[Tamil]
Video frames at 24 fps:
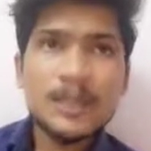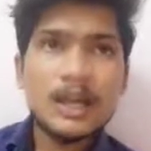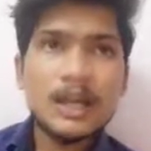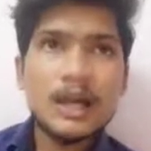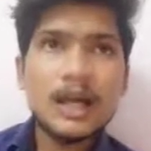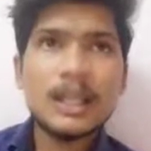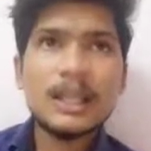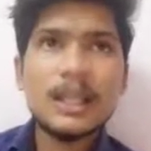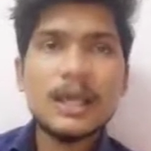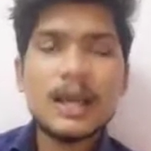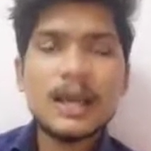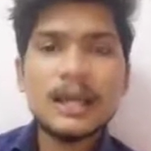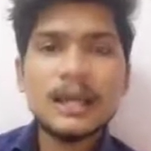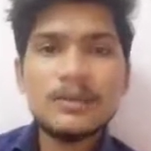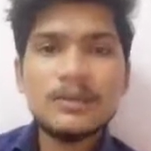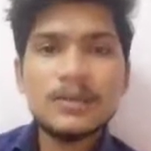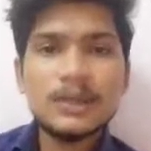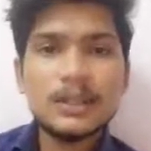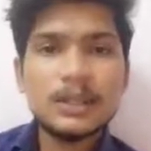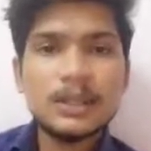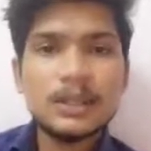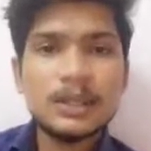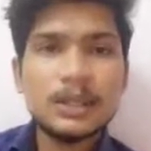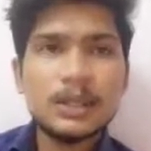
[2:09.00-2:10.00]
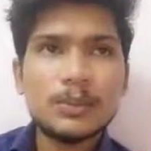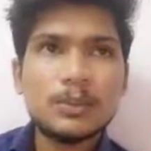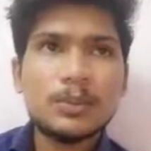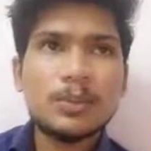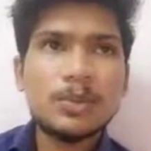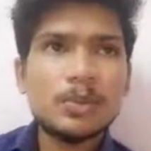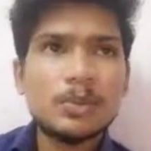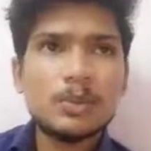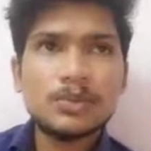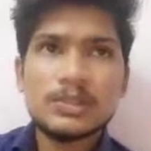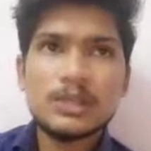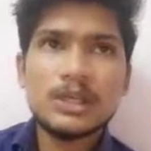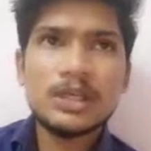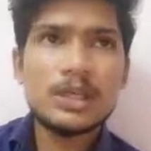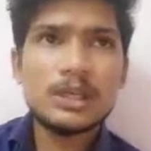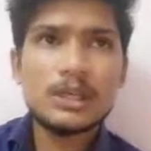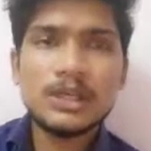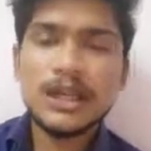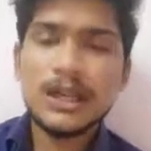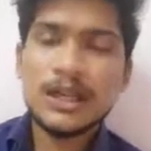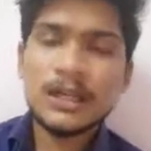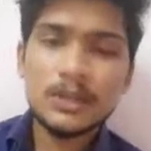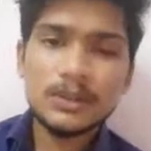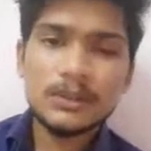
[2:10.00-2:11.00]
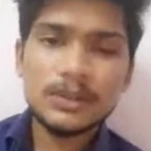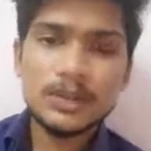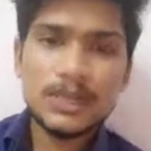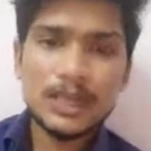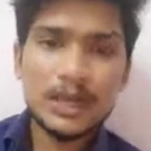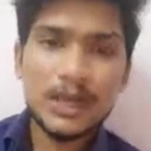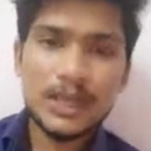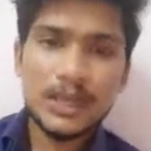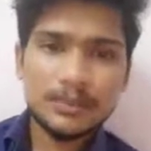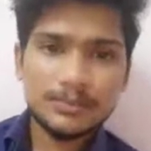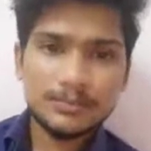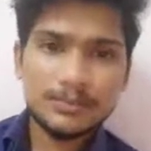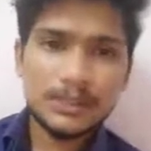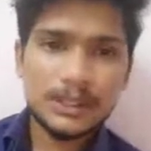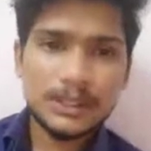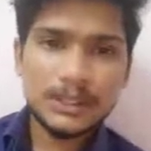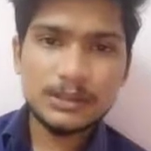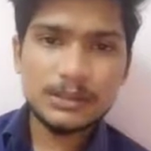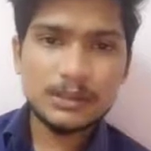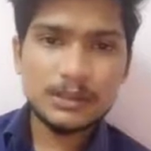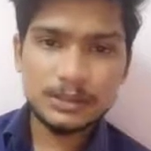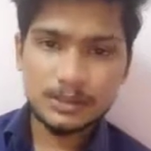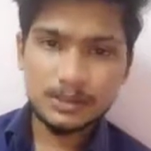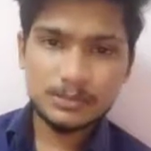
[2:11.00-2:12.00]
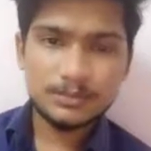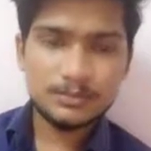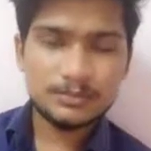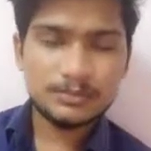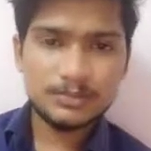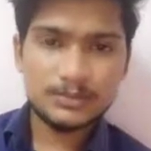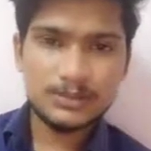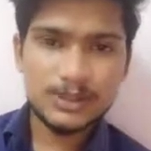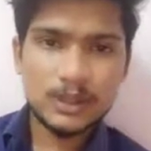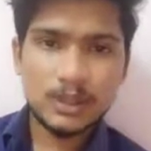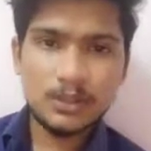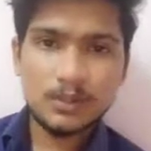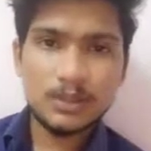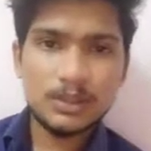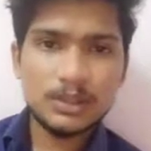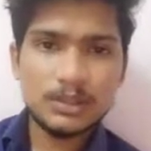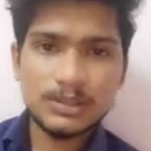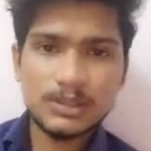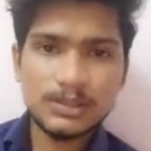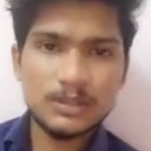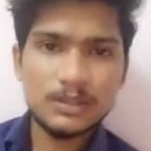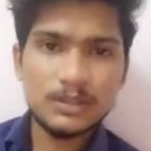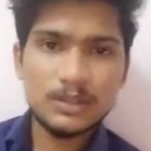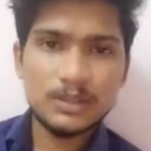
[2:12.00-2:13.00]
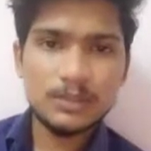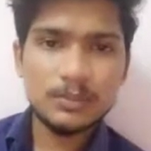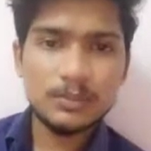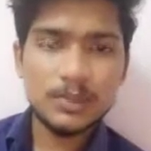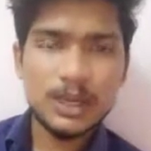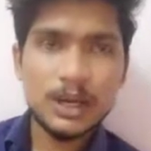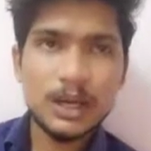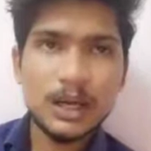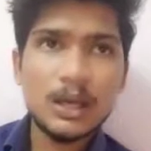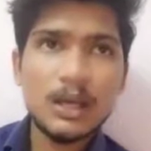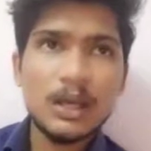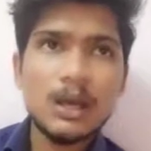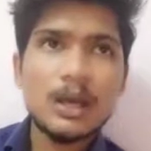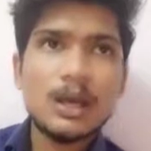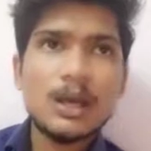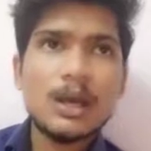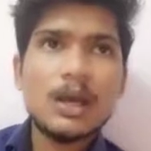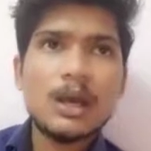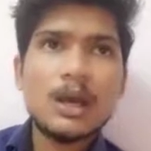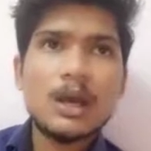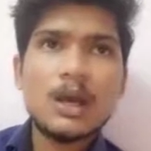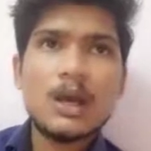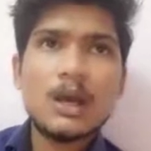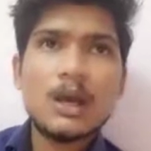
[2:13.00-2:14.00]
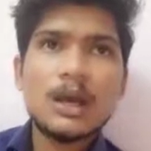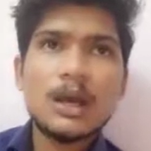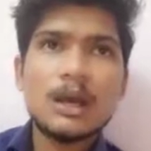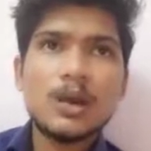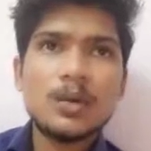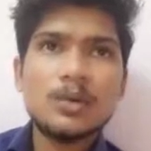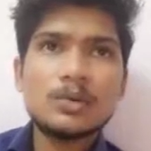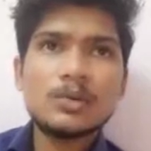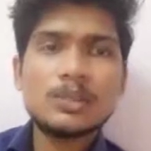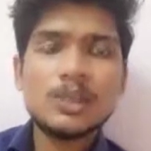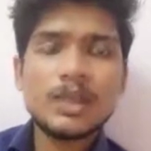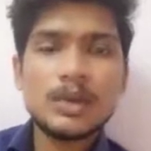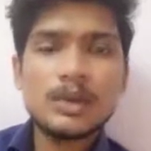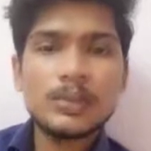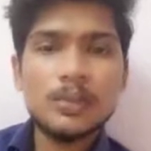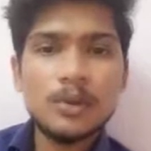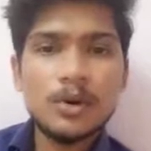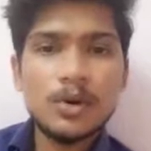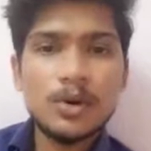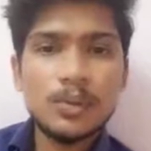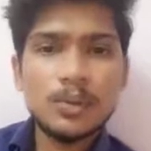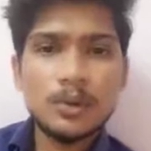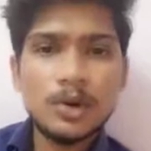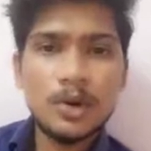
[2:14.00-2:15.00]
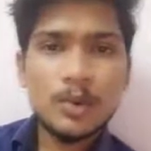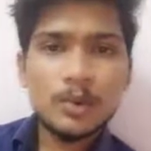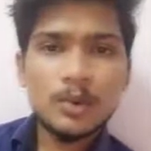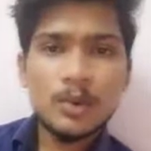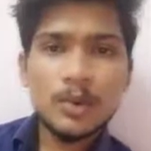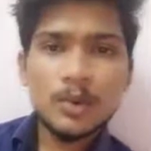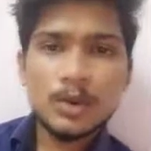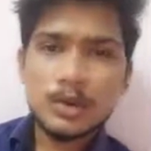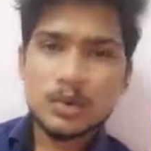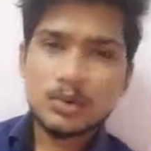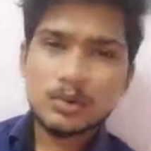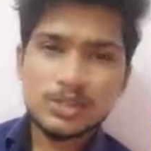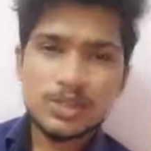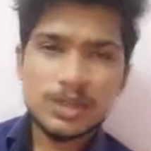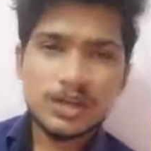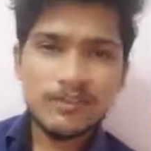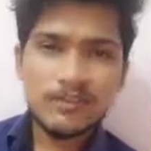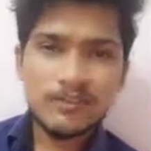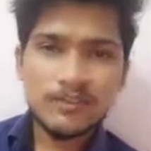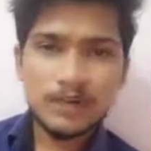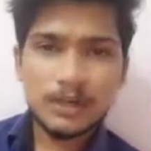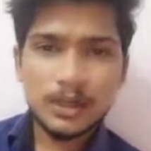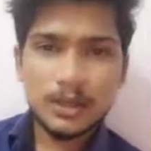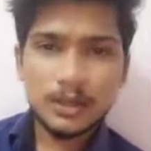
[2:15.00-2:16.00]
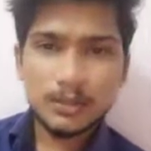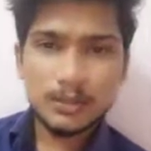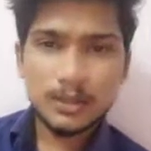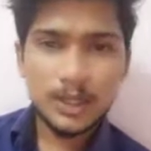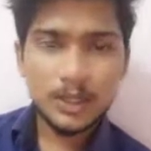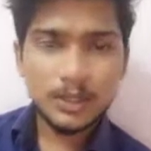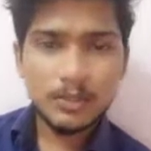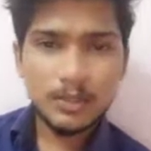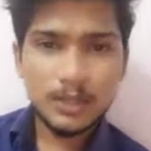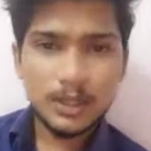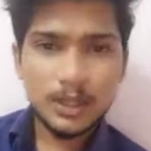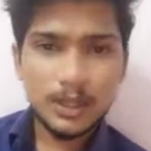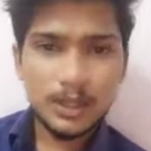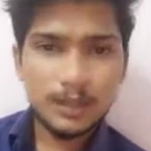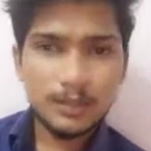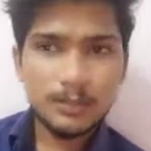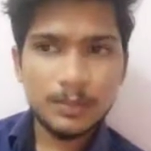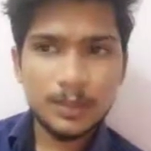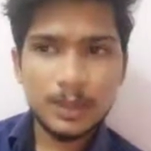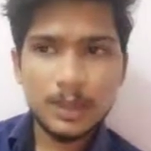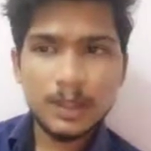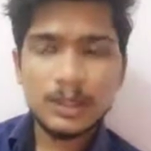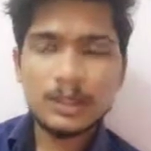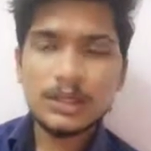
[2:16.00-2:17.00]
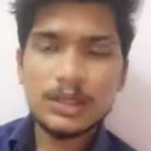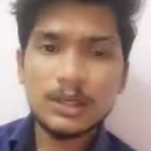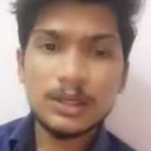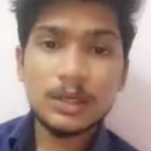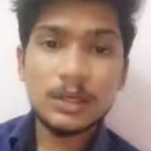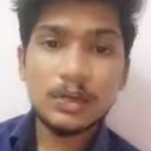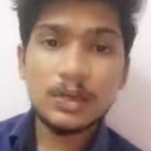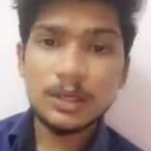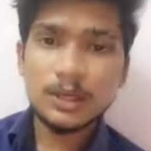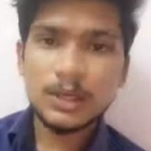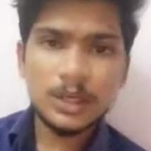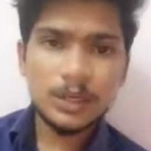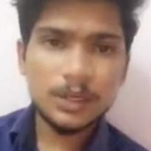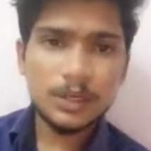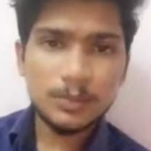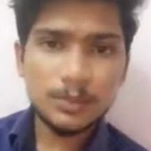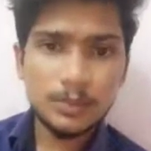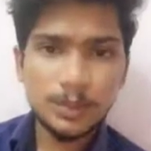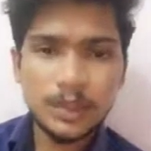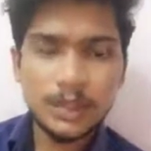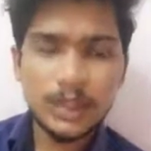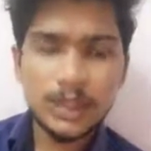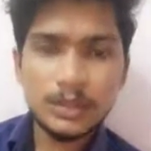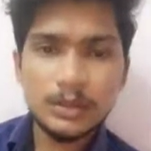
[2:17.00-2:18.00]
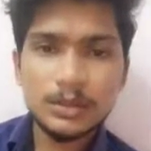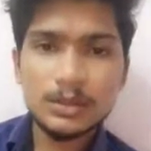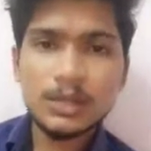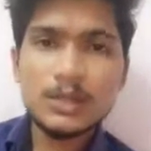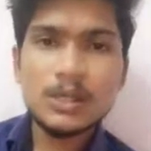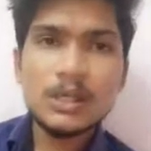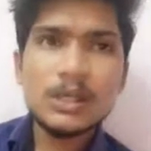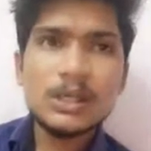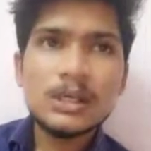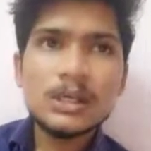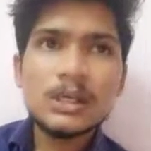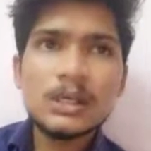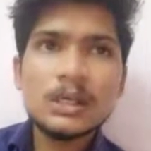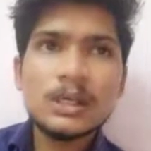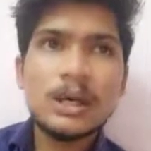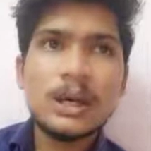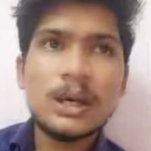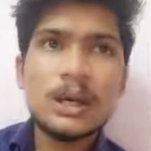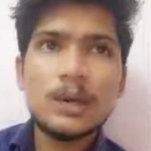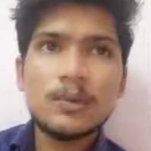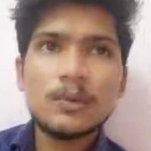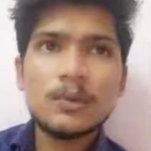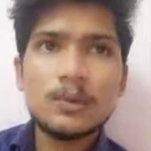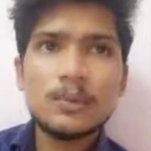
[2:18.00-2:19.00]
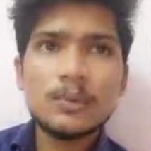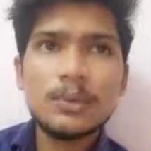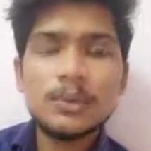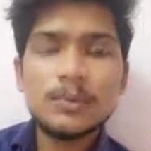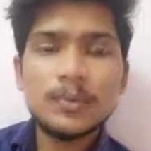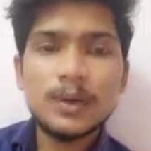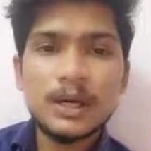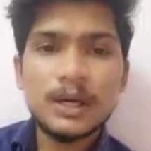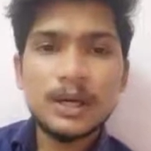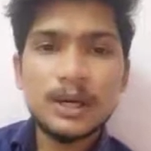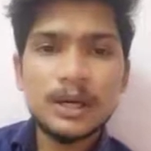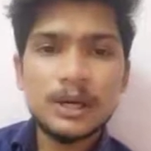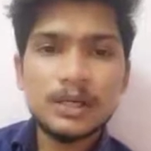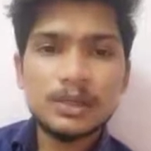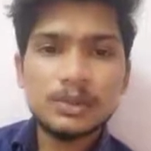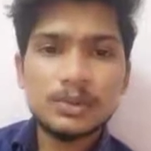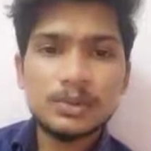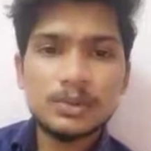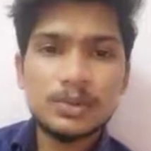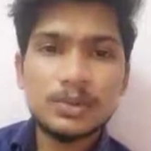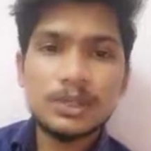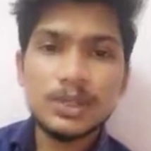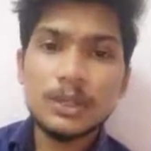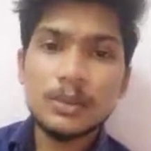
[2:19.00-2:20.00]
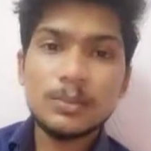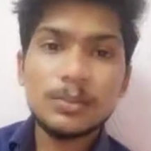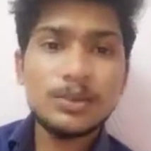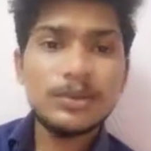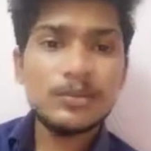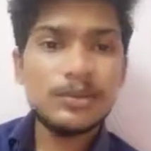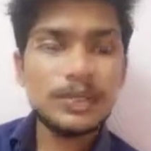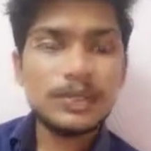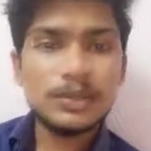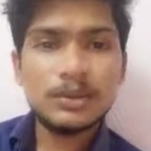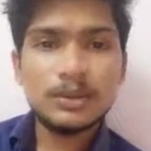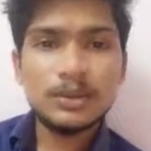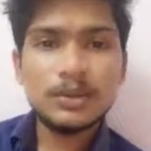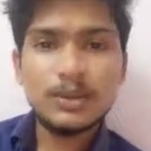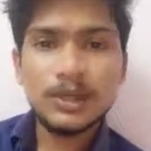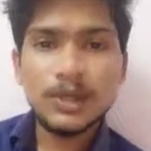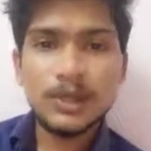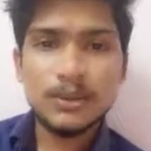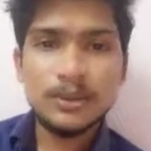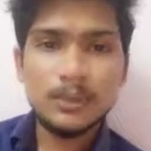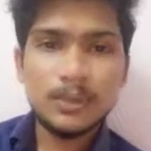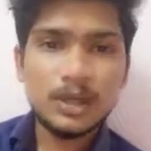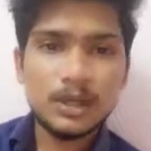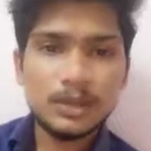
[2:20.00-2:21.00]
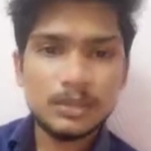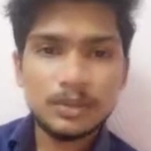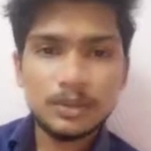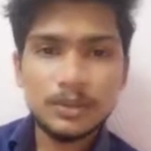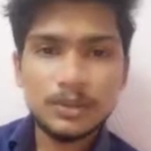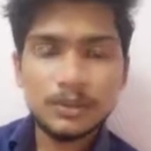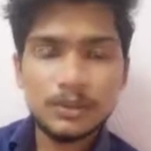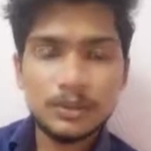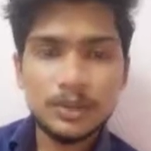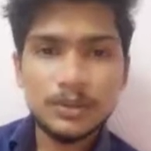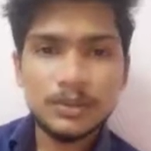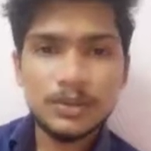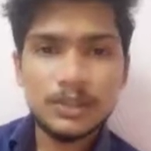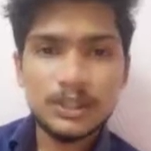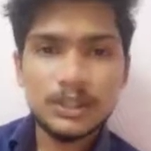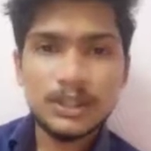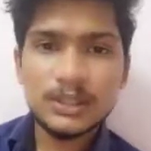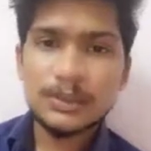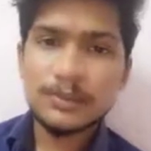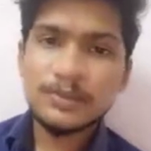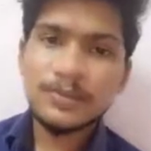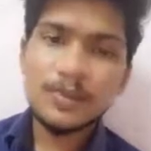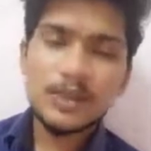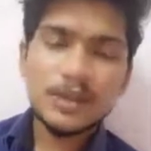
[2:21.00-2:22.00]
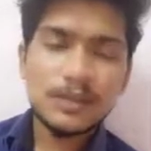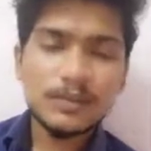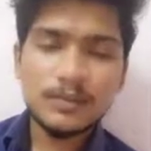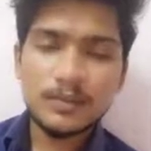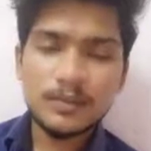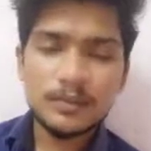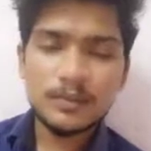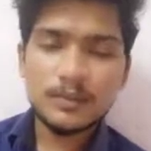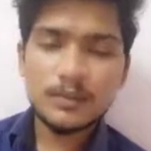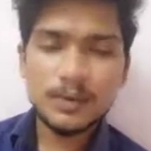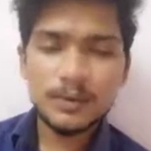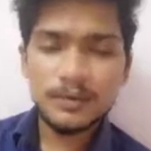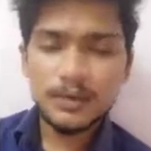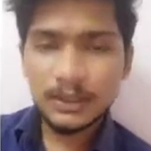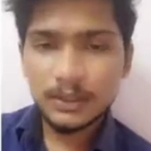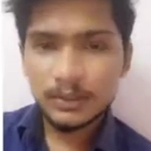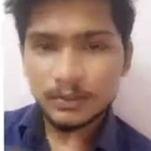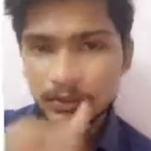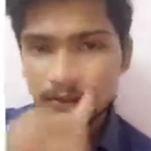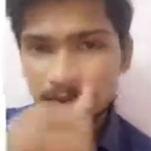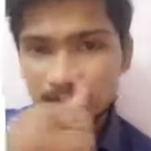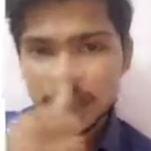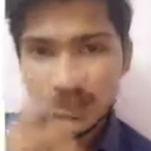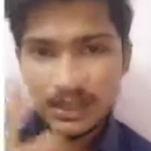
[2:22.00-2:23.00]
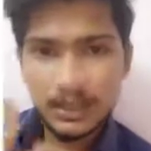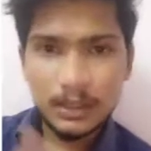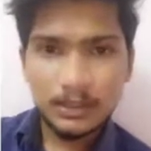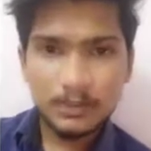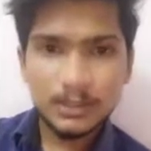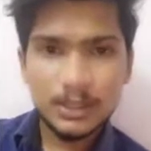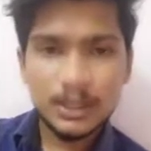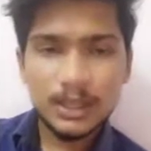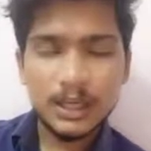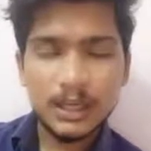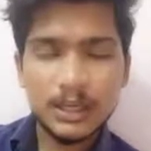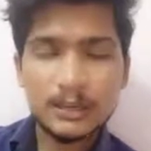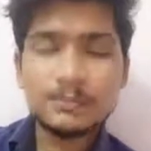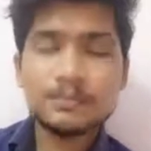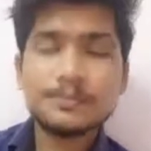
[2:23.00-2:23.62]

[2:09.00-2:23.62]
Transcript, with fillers: அந்த ஆண்டி வீட்டில் தங்கியிருக்கும்போது கொஞ்ச நாள் அந்த ஆண்டி வந்து நல்லா இது அவங்களுக்கு செஞ்சுட்டு இருப்பாங்க கொஞ்ச நாள் போக போக போக கொஞ்சம் ரஃப்பாக பிஹேவ் பண்ண ஆரம்பிப்பாங்க இது ரெண்டு குழந்தைங்களுக்கு பிடிக்காது என்னடா இவங்க இப்படி பண்ணுறாங்களேன்னு சொல்லிட்டு ரெண்டு பேரும் வீட்டை விட்டு வெளியே போகலான்னு சொல்லி முடிவெடுத்து வீட்டை விட்டு வெளியே கிளம்பிடுறாங்க